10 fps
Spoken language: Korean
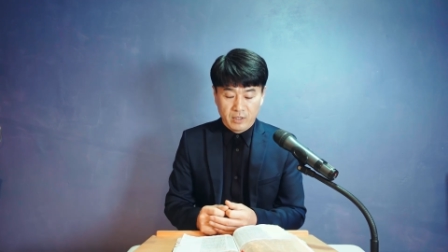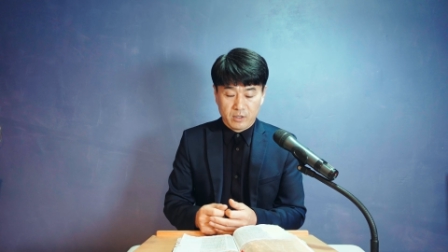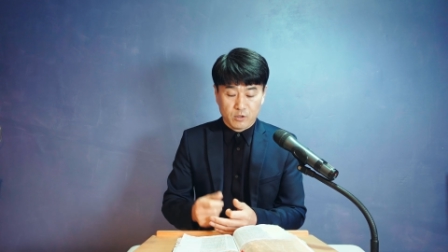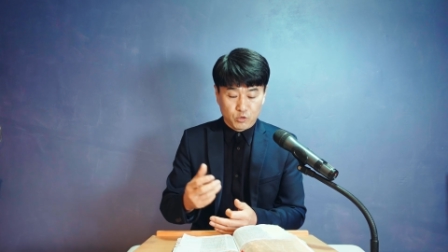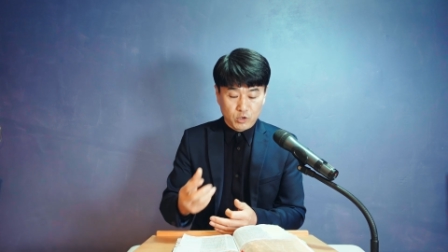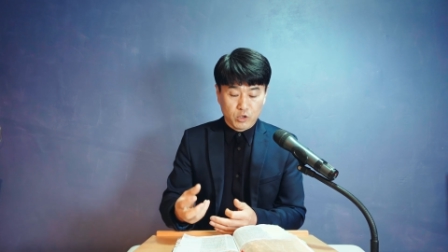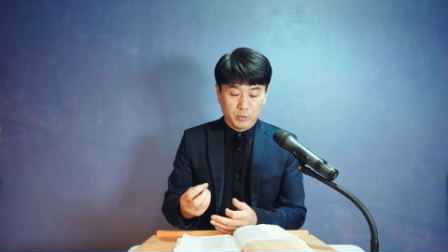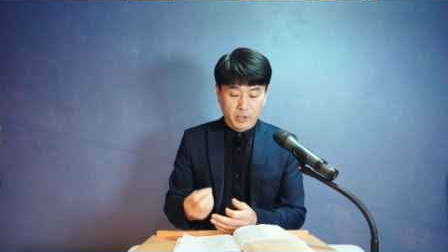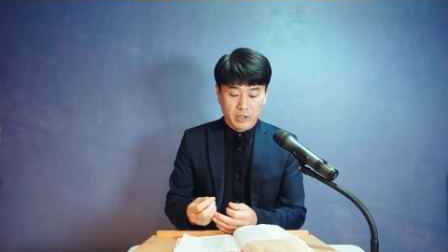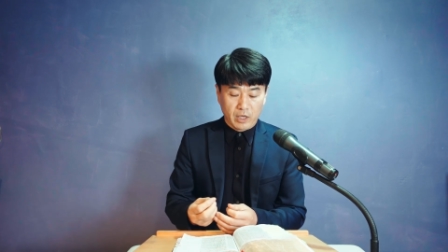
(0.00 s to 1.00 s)
그래서
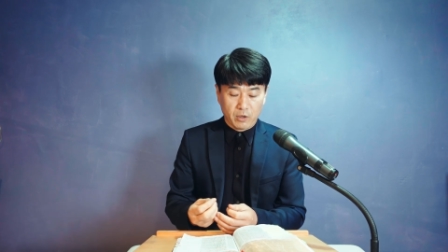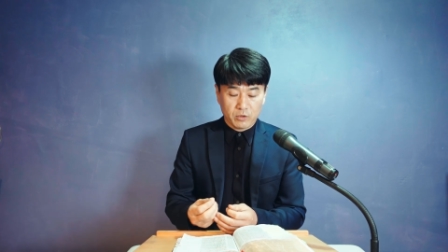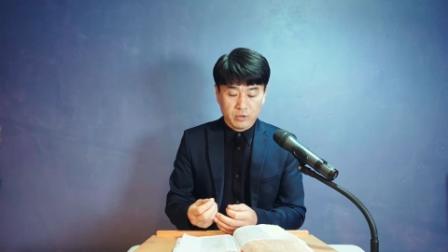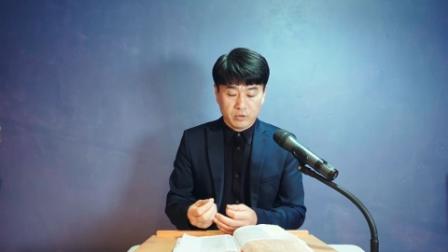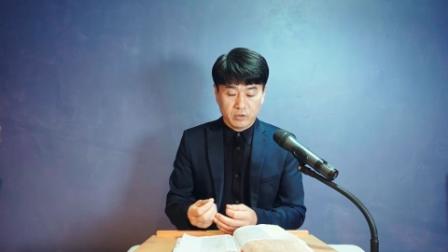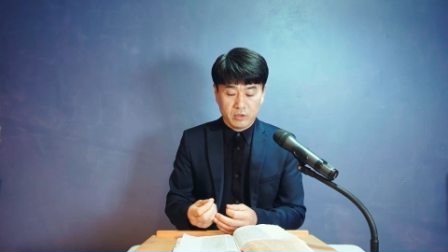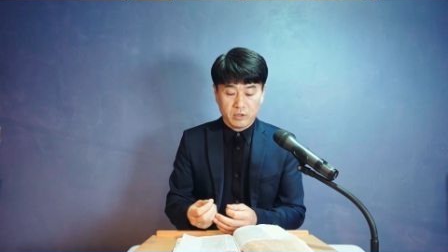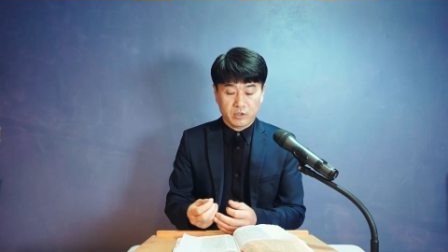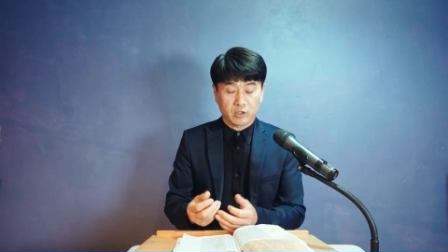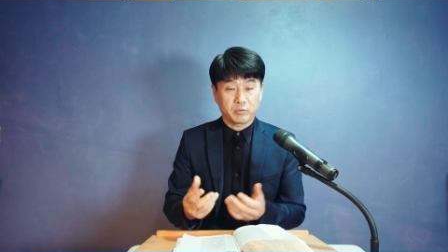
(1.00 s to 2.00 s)
주기도문의
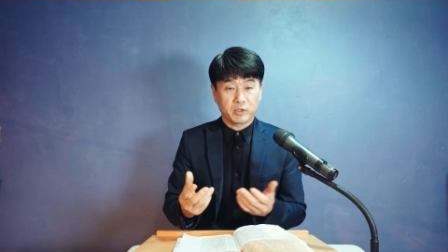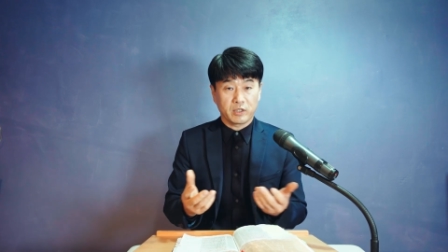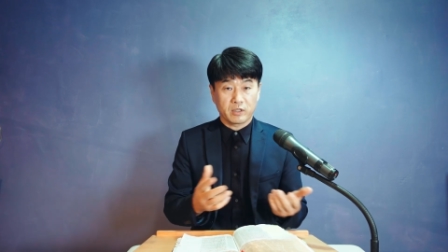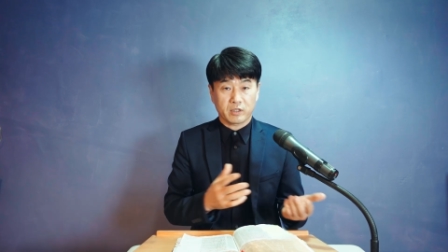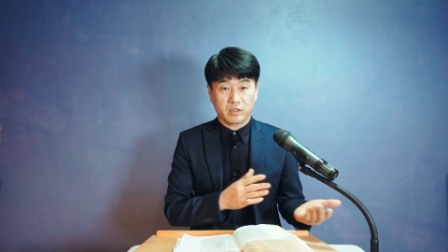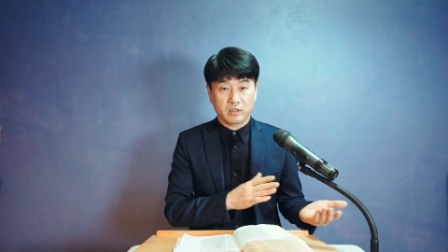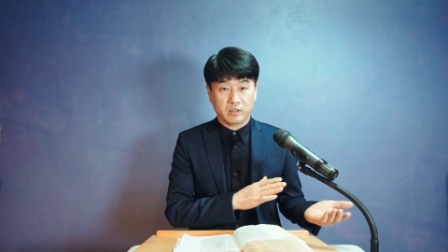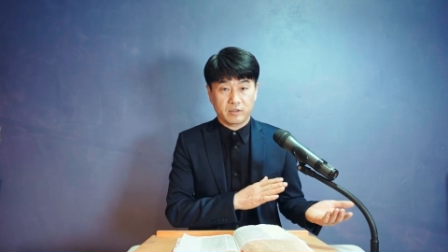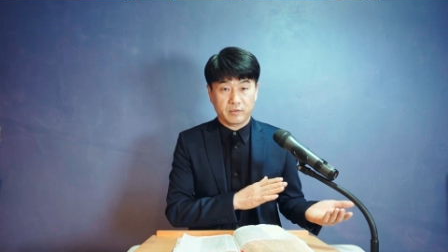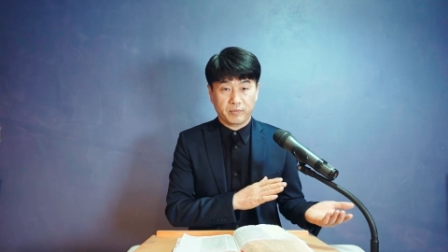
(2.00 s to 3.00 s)
내용을 여러분들이
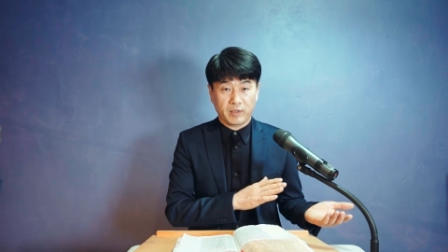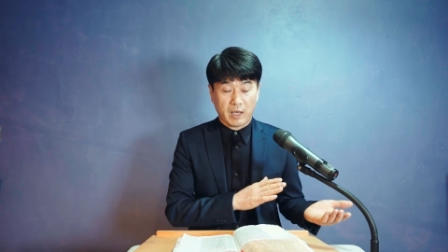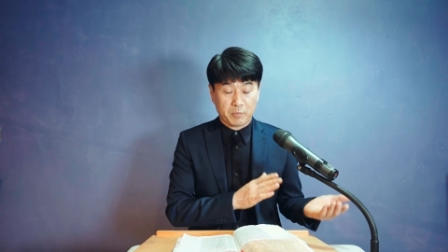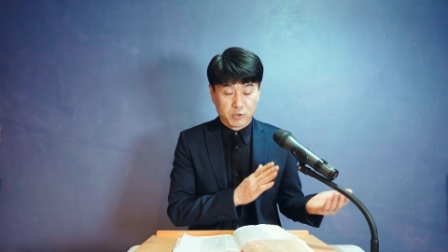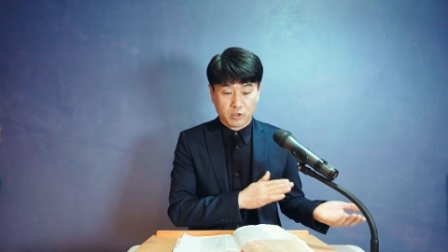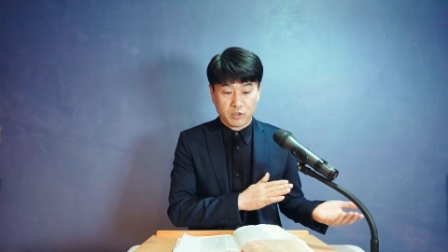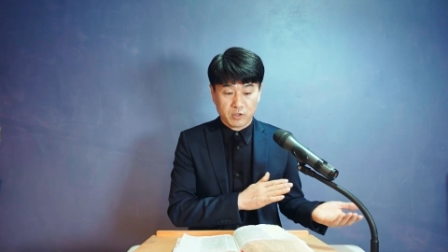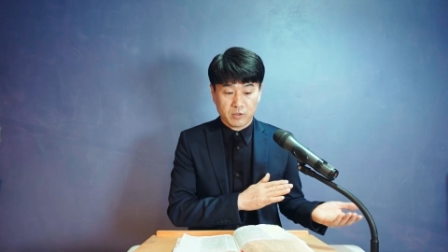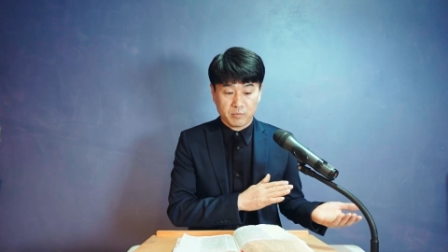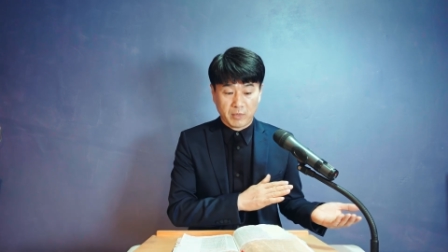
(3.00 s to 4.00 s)

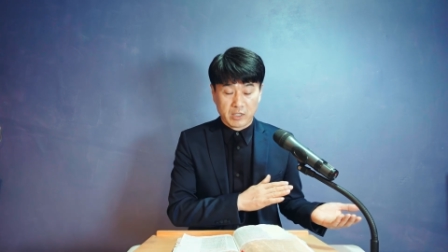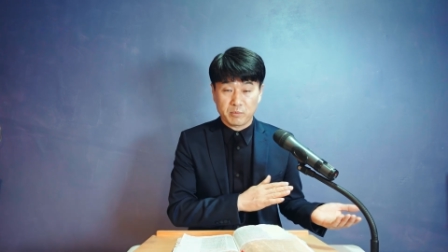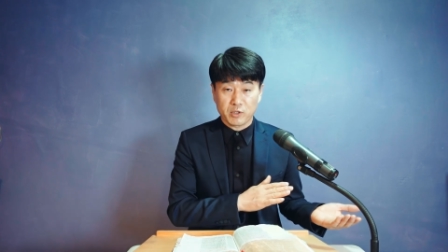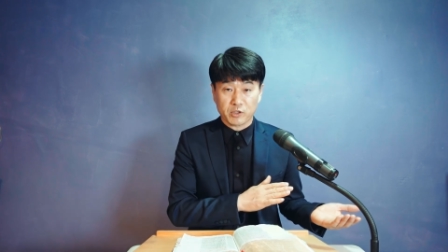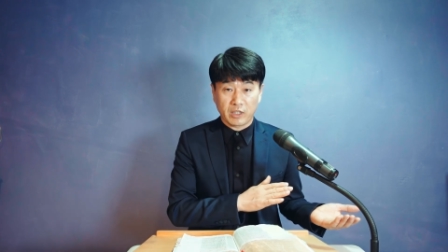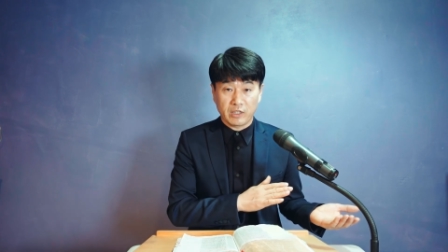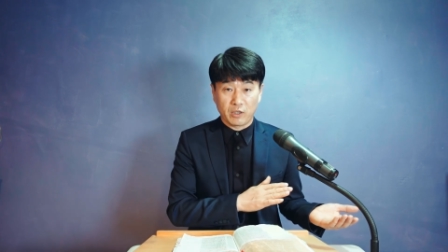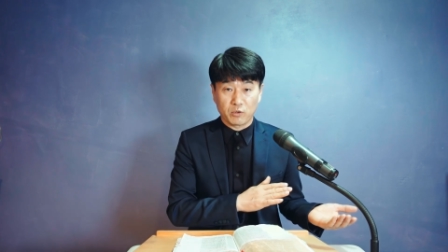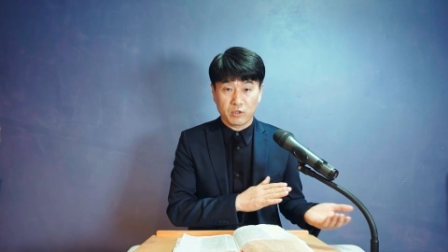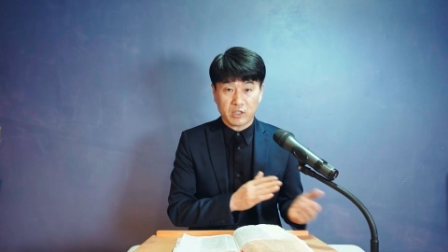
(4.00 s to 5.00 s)
앞서 말씀을 전한
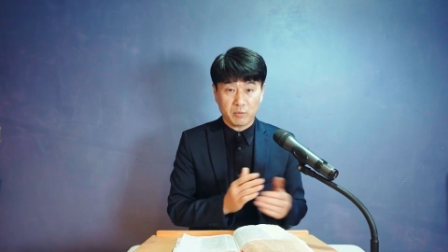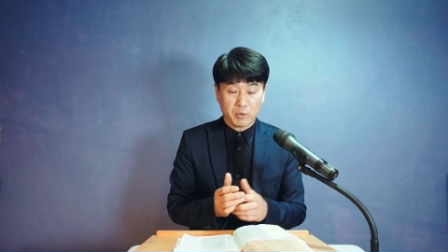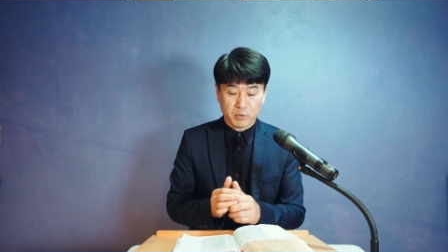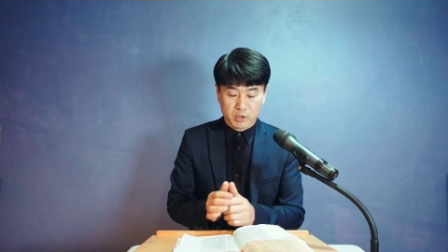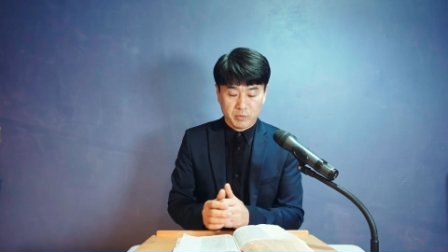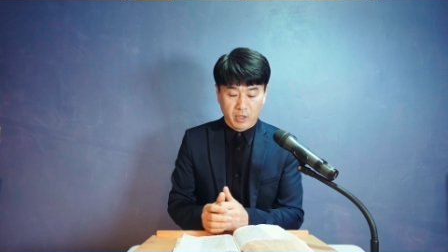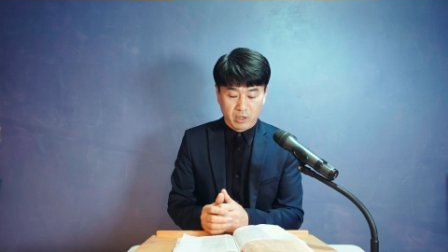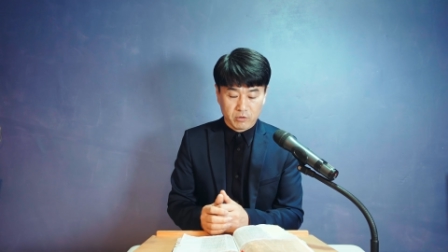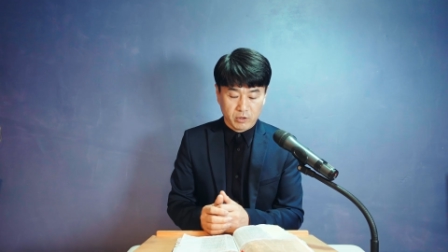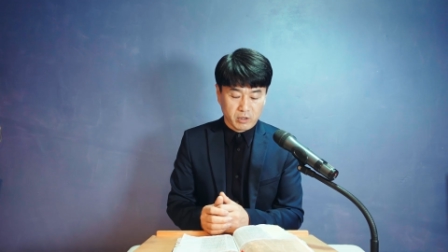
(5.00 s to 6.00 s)
내용을 살펴보시면
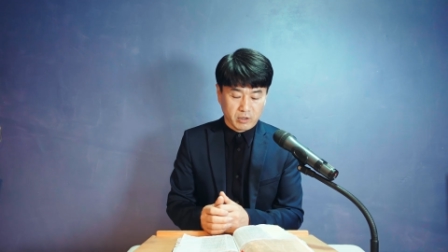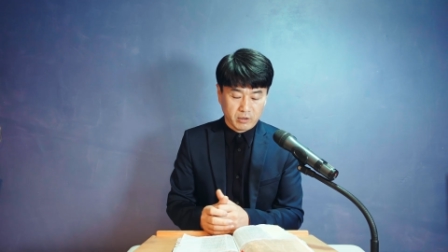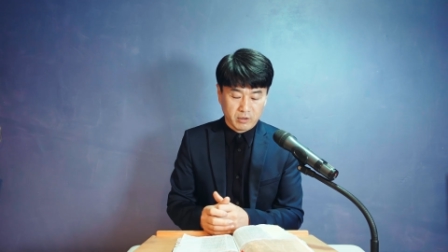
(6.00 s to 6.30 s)
되겠고요.